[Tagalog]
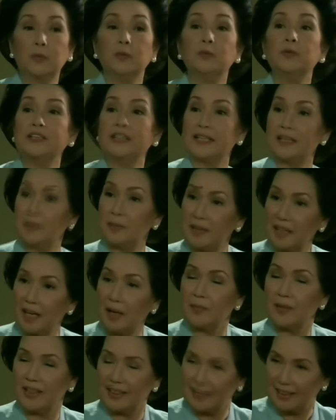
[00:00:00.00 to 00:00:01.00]
So pumunta
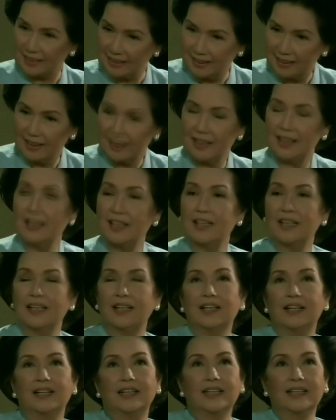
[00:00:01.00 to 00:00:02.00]
naman kami, nag,
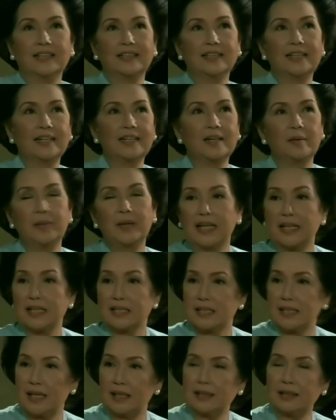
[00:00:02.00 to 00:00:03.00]
ah, nagintay kami
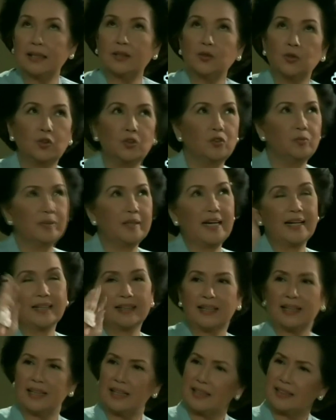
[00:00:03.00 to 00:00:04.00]
alas 7, tulog pa
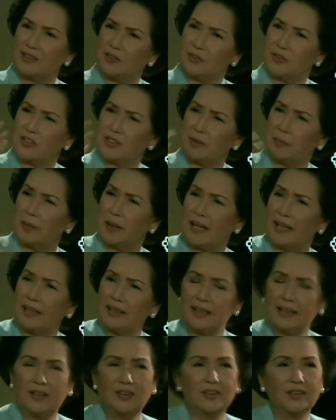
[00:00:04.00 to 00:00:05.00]
yata lahat dun sa
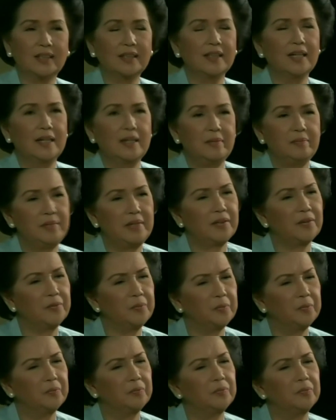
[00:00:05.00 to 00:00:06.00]
bahay na yon.
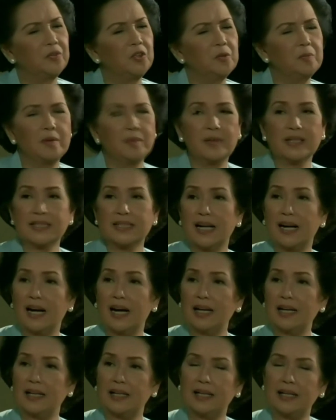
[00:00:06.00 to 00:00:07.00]
Merong lumabas
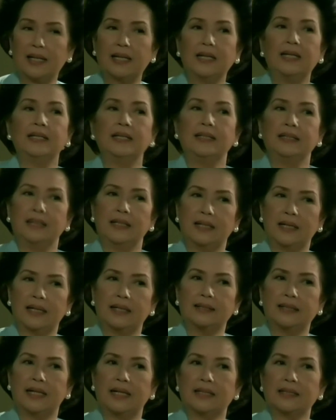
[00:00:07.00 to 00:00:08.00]
na ale,
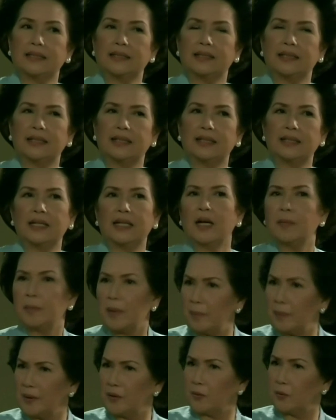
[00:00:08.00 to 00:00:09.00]
na nakaduster,
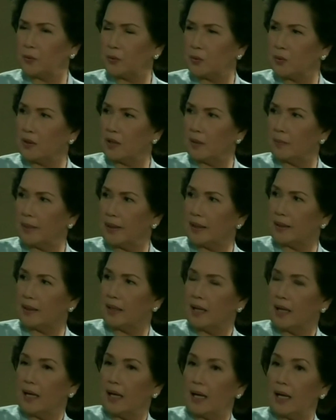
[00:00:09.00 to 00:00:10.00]
na napapanood ko
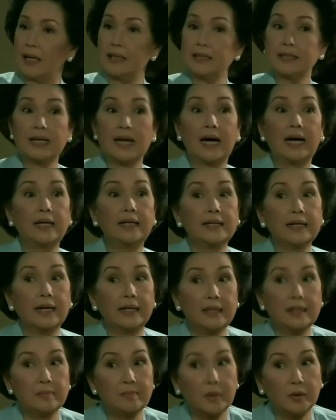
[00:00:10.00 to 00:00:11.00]
naman, ay si
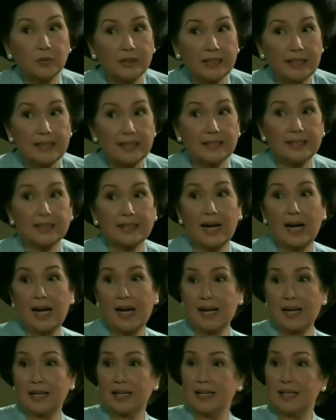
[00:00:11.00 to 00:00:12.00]
Aling Aring
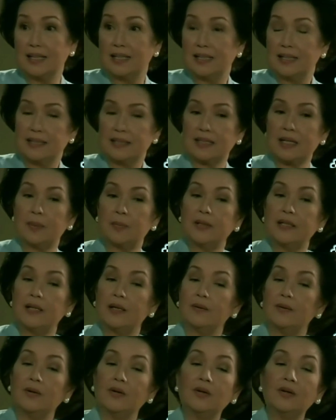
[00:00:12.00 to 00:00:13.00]
Bautista. Mm.
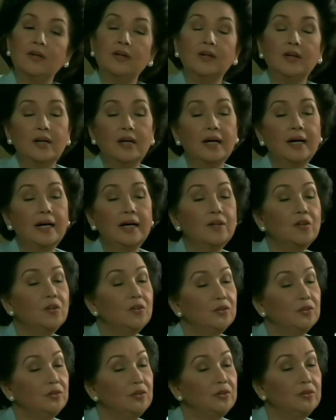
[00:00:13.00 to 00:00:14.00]
Sabi niya, oh,
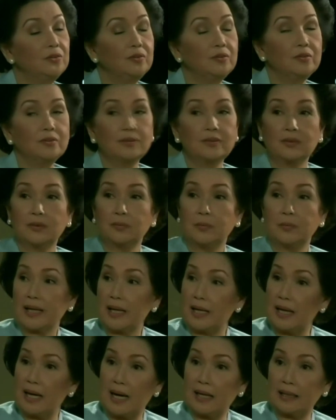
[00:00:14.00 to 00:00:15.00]
anong
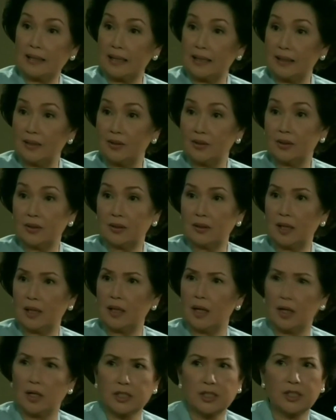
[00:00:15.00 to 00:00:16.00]
may kailangan
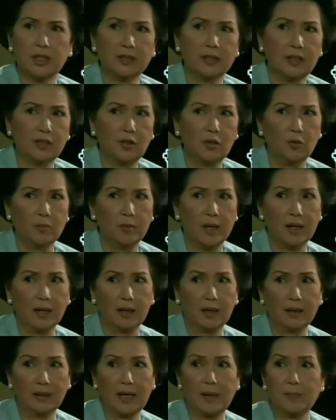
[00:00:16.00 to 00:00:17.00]
kayo? Ay, alas 7 ng
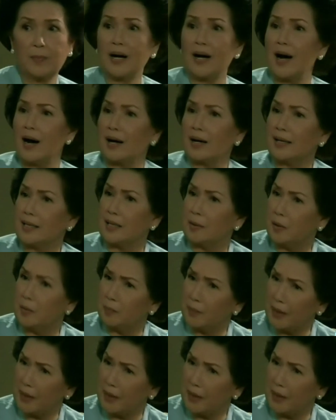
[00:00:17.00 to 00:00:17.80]
umaga. Napakaaga